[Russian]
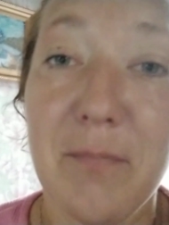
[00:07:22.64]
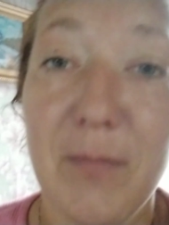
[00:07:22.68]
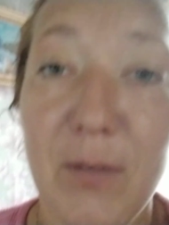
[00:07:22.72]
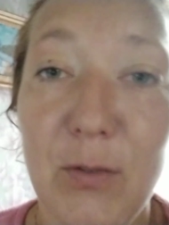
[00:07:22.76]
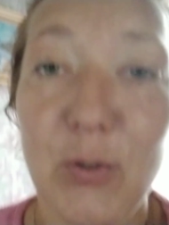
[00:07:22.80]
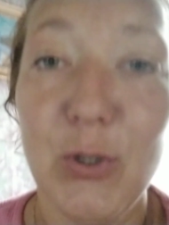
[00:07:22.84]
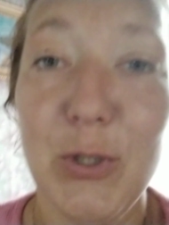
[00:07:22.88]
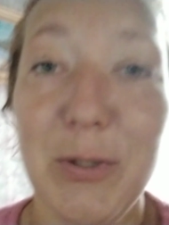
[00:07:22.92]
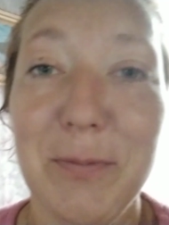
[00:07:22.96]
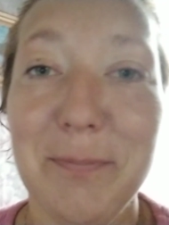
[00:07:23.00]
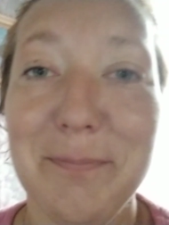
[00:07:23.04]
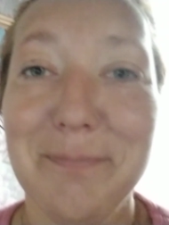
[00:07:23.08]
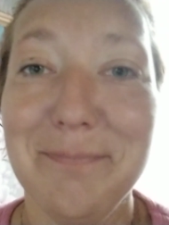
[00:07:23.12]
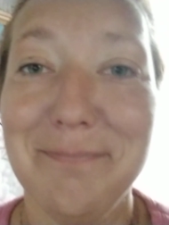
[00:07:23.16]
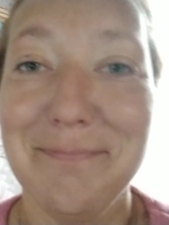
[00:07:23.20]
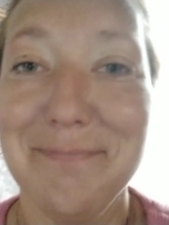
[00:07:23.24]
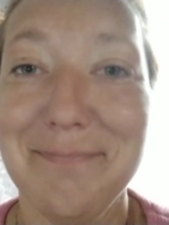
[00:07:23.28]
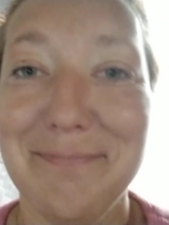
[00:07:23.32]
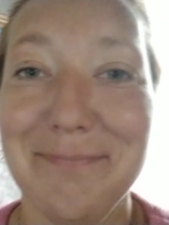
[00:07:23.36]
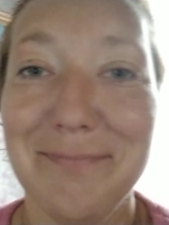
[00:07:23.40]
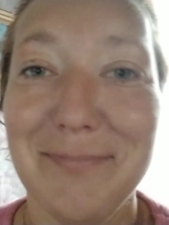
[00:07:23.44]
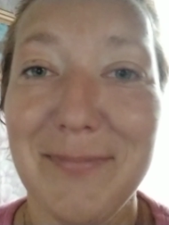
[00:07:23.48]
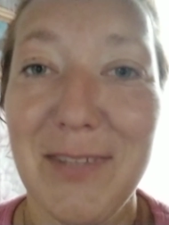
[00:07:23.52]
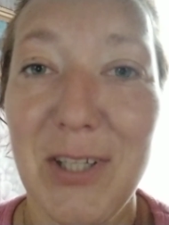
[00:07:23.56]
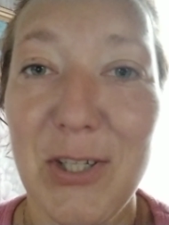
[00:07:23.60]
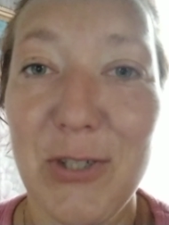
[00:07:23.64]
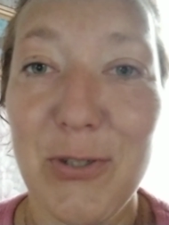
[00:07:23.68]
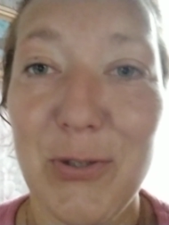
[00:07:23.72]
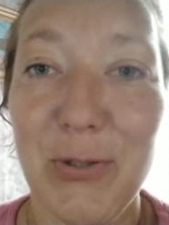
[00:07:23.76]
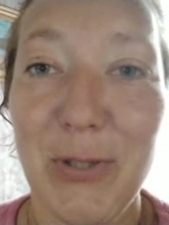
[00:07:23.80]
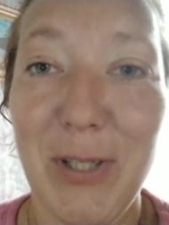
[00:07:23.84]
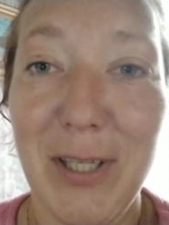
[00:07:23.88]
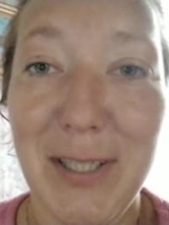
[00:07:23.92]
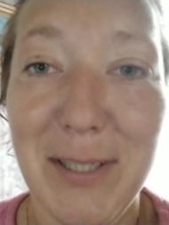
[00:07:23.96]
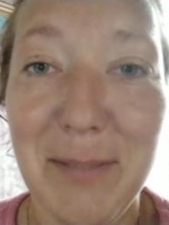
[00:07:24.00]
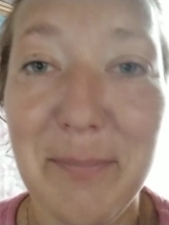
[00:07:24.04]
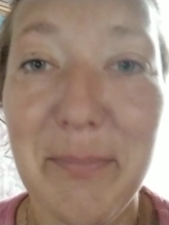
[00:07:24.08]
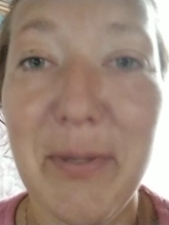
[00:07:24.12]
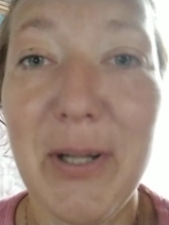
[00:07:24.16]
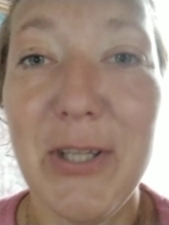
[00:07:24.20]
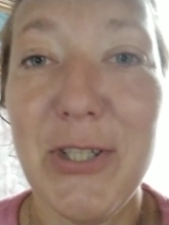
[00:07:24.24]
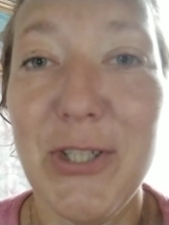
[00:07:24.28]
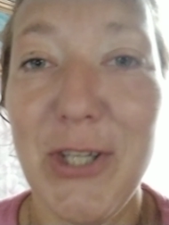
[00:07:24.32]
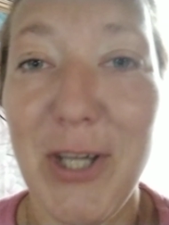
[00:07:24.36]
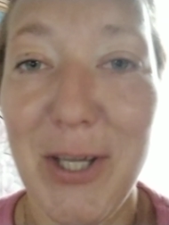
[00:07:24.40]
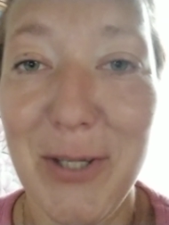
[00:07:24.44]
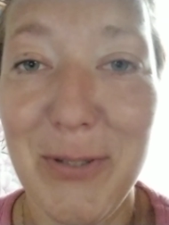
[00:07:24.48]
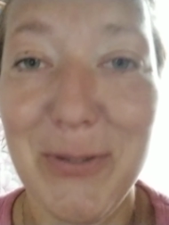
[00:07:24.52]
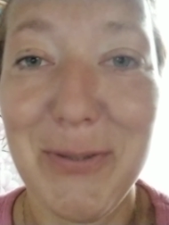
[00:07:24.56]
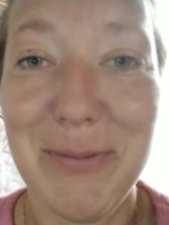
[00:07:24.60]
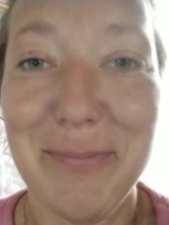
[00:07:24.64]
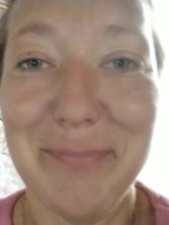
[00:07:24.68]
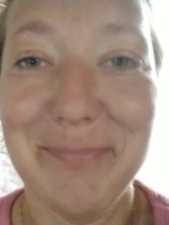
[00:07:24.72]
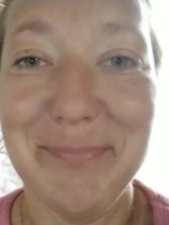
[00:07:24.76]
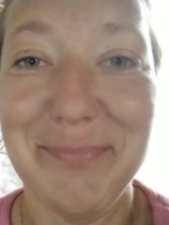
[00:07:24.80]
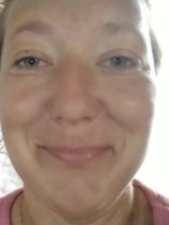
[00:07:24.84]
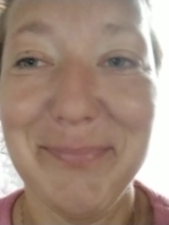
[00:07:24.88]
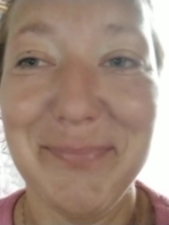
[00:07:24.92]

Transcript: Вот. Так что на этом прощаюсь.